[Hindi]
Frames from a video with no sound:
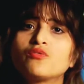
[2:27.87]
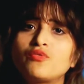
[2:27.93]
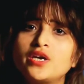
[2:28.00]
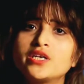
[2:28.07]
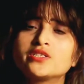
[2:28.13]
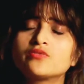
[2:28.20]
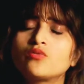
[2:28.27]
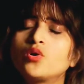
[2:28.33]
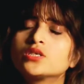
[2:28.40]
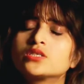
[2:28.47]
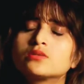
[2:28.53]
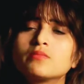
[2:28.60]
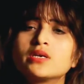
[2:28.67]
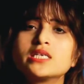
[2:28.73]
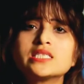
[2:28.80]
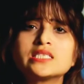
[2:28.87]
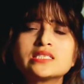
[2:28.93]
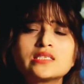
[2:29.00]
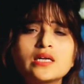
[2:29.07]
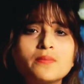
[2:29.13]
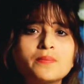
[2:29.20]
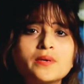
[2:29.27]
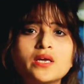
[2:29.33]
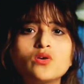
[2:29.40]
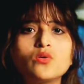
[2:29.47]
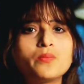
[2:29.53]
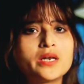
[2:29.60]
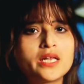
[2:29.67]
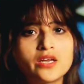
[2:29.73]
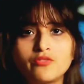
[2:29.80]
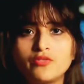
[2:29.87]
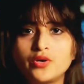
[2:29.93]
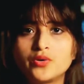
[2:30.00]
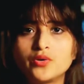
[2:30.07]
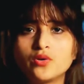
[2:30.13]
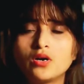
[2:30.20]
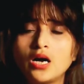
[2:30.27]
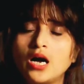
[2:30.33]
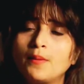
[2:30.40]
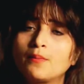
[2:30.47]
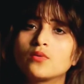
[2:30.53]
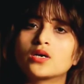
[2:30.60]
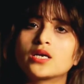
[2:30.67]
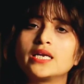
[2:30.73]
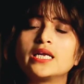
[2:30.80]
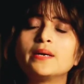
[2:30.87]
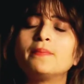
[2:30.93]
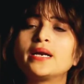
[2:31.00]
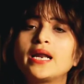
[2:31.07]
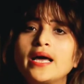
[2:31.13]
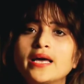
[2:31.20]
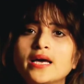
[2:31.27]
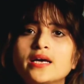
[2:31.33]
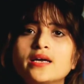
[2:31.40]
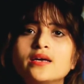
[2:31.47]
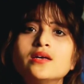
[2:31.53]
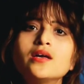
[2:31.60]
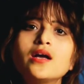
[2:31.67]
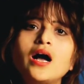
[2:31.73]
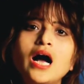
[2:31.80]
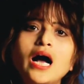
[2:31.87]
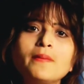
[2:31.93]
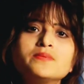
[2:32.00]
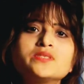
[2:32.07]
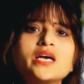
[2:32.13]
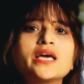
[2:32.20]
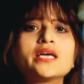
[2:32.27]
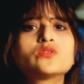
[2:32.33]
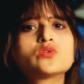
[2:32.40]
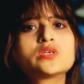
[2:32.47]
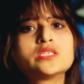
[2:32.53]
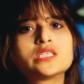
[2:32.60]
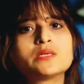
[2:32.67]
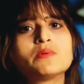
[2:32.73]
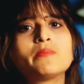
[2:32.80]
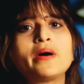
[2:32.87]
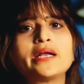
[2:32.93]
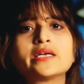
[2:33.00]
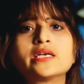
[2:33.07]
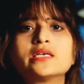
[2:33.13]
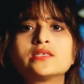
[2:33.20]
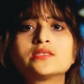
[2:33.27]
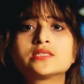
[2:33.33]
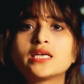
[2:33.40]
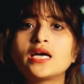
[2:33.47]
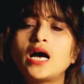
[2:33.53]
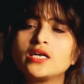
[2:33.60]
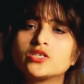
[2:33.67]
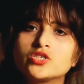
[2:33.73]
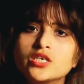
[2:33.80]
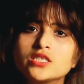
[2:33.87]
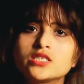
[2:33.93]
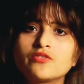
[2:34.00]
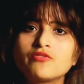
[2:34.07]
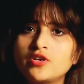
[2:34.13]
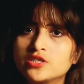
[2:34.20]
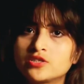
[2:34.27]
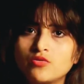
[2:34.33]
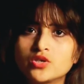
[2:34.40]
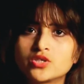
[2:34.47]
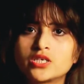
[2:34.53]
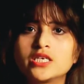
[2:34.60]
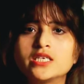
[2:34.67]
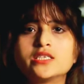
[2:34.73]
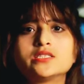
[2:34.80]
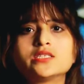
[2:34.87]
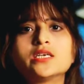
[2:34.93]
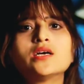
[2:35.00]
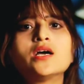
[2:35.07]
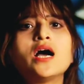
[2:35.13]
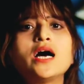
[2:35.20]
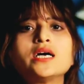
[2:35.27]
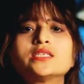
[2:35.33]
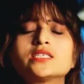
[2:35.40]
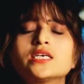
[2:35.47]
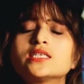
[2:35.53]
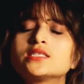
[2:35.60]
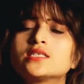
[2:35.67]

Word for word: फेस वॉश मैंने सब के ऊपर एक वीडियो आपके लिए बनाया है आप चाहें तो किसी भी मार्केट से अच्छा सा फेस वॉश ले लीजिए अच्छा